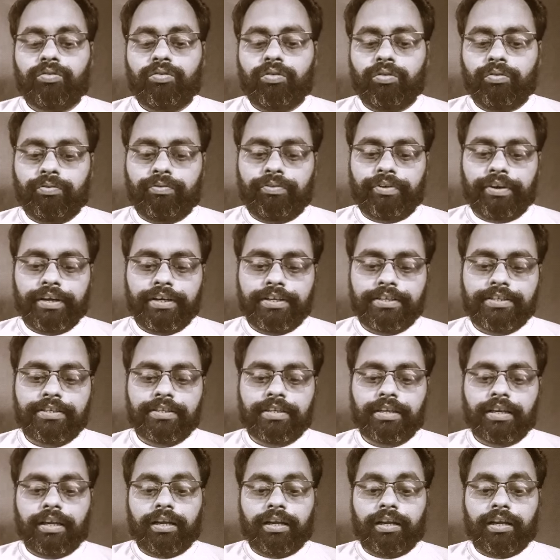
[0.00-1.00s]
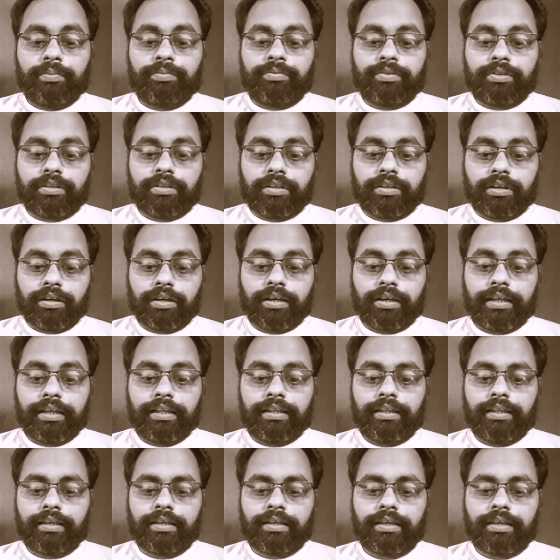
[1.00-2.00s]
तो फ्रेंड्स अब थर्ड
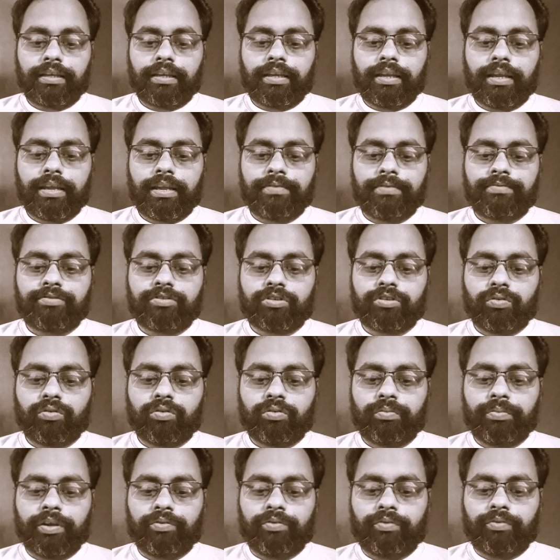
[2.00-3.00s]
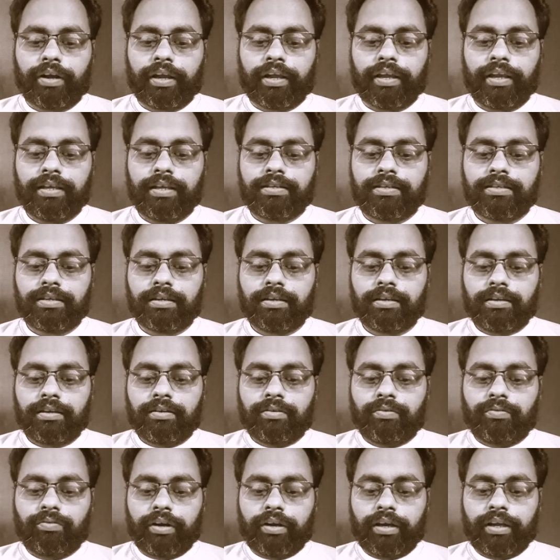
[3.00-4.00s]
लाइन देखेंगे इफ स्नो बी वाइट
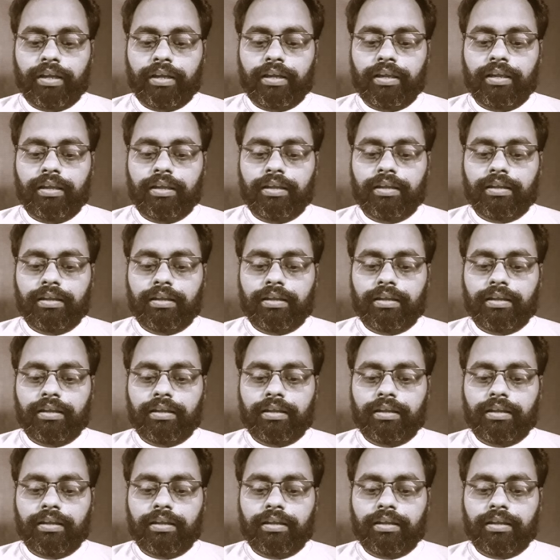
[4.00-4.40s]
वाई